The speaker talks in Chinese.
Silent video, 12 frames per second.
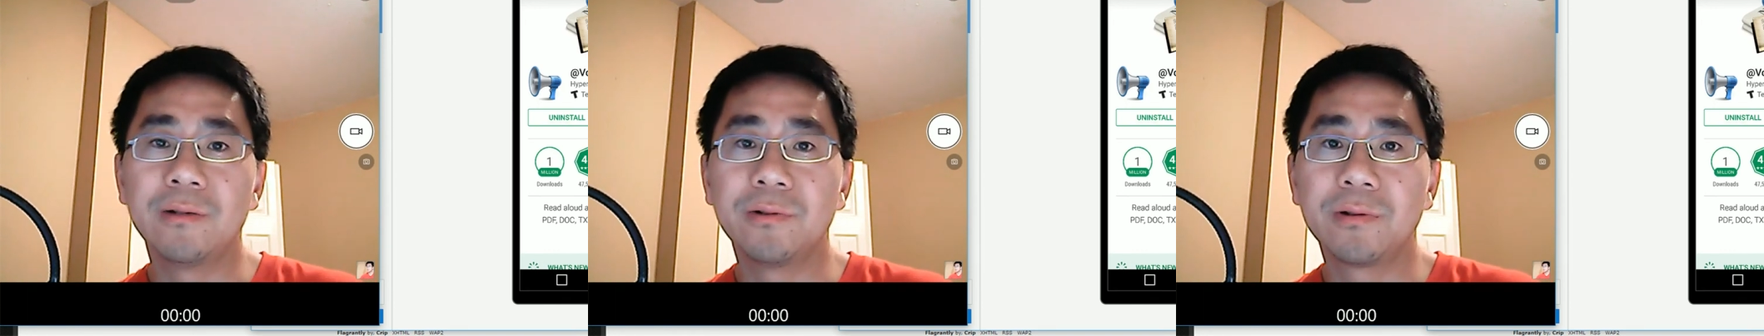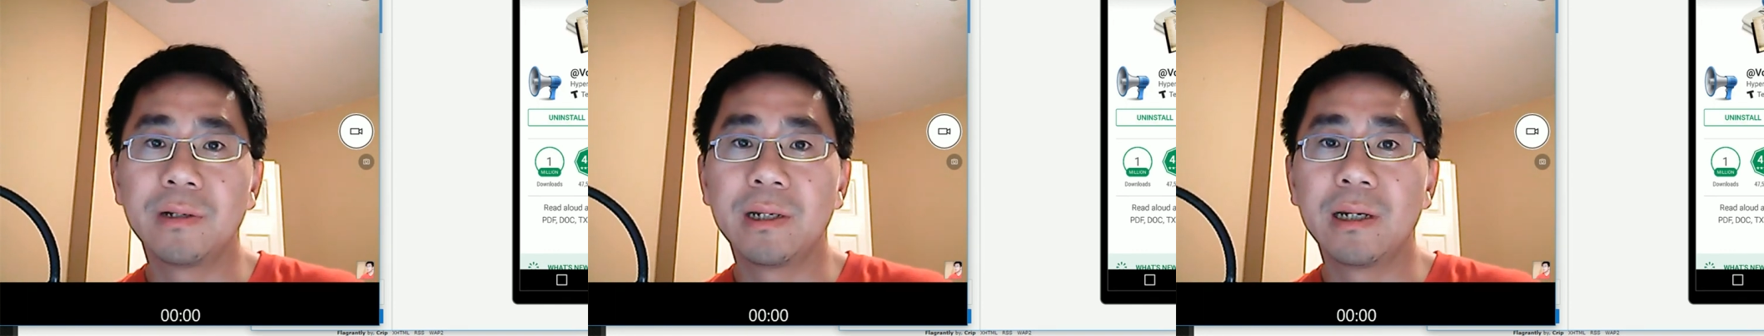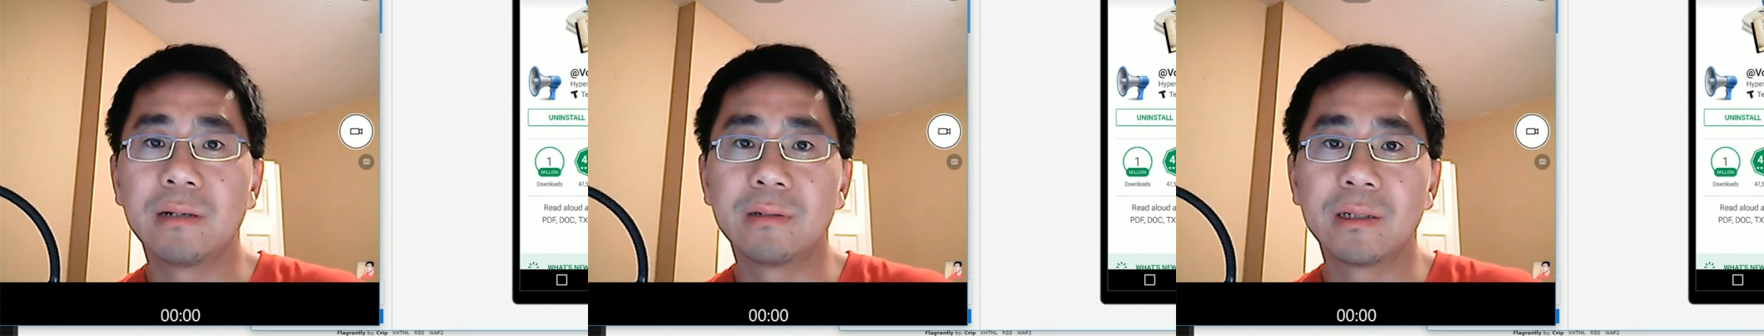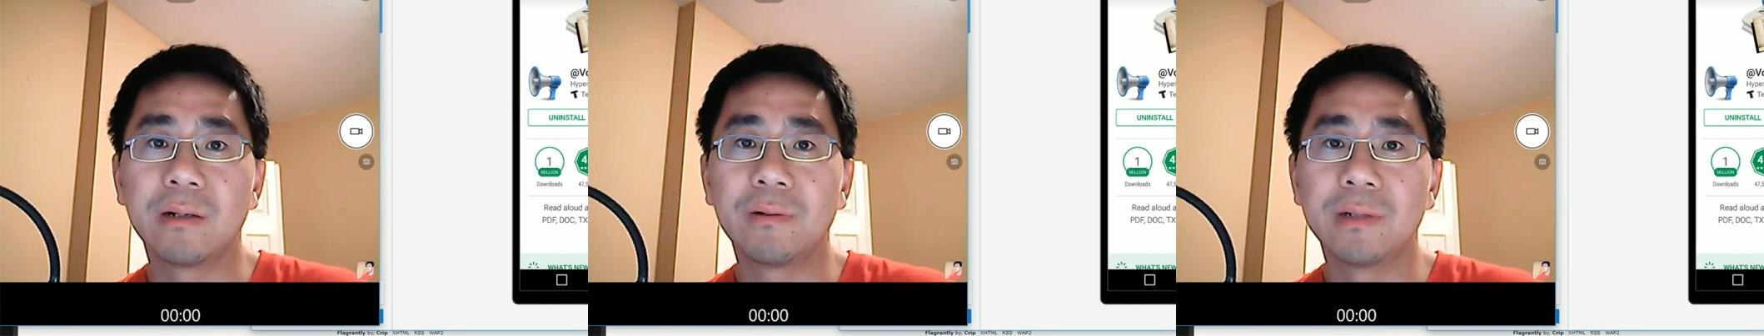如果你有任
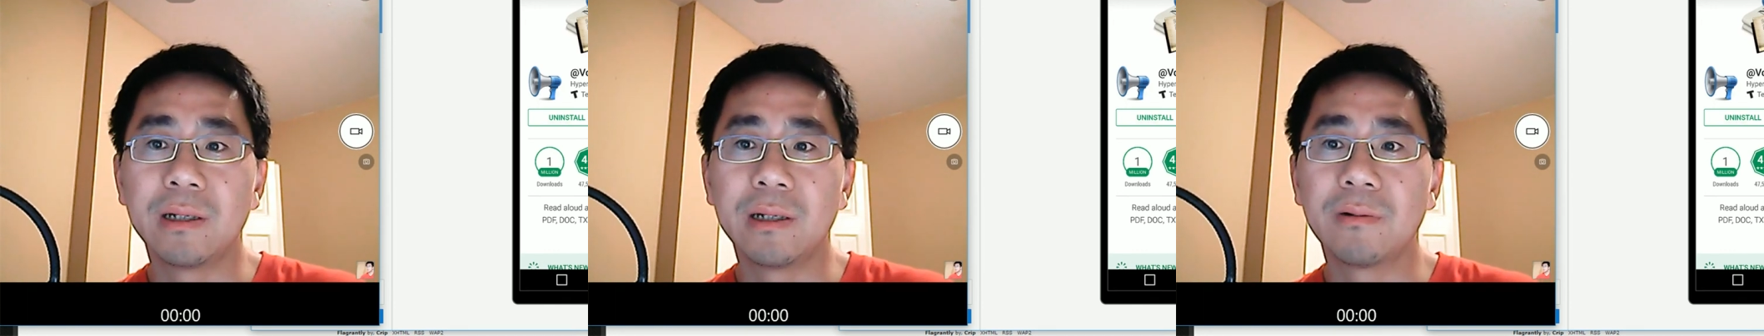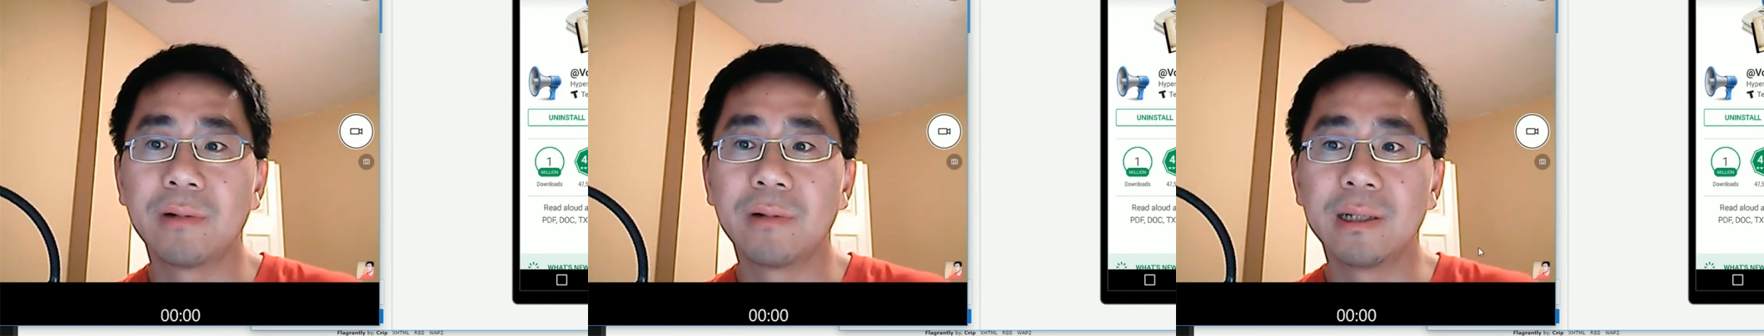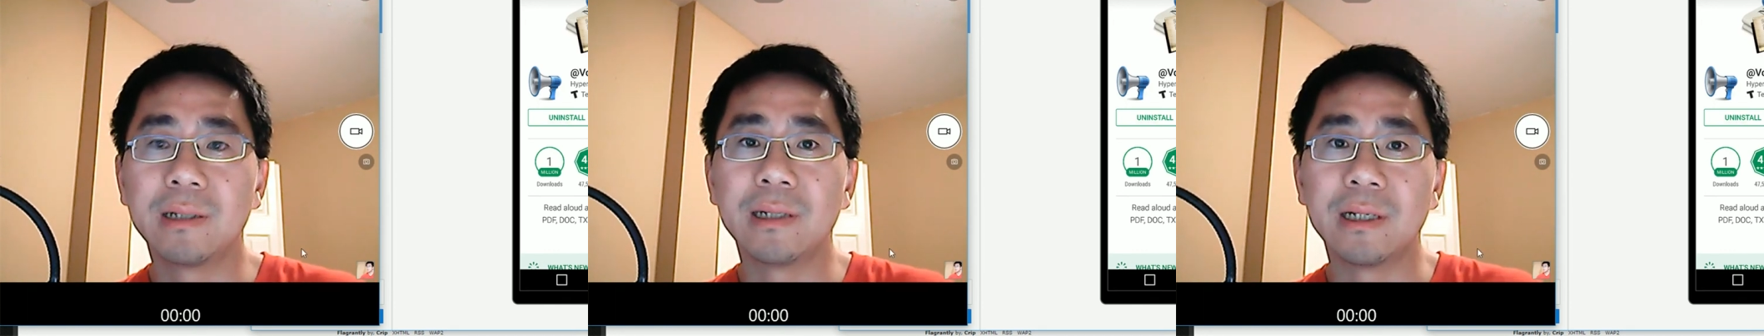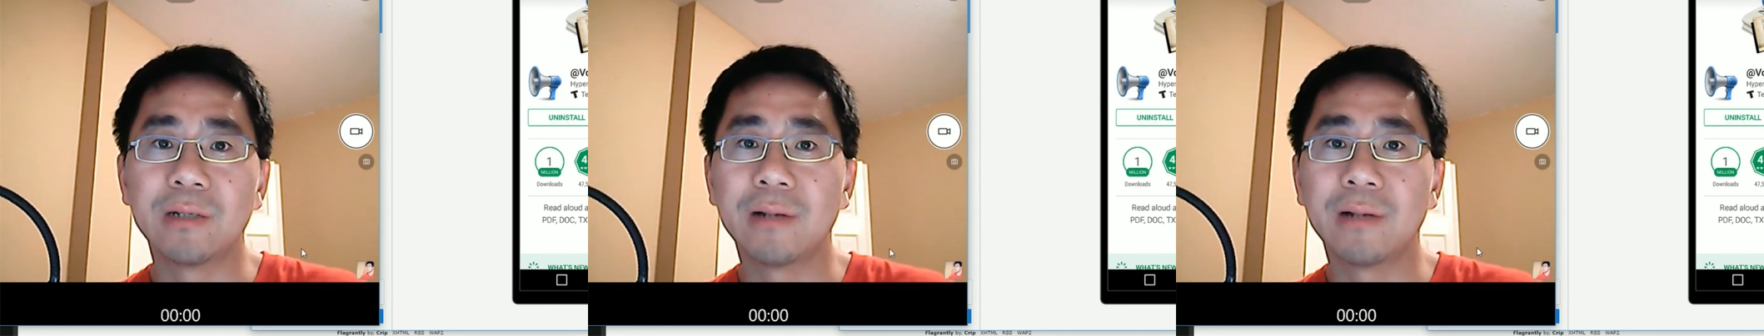何问题，欢迎
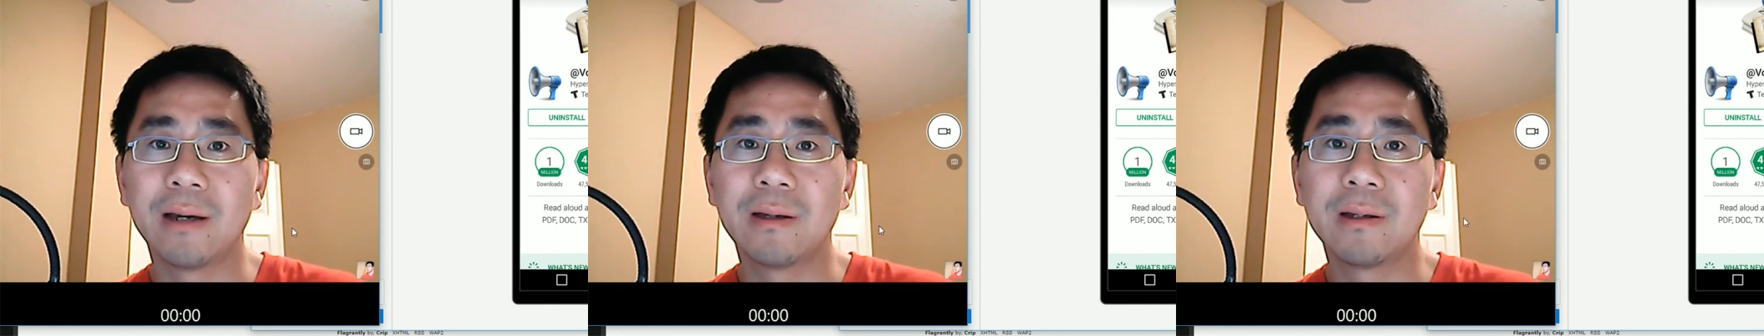提出来；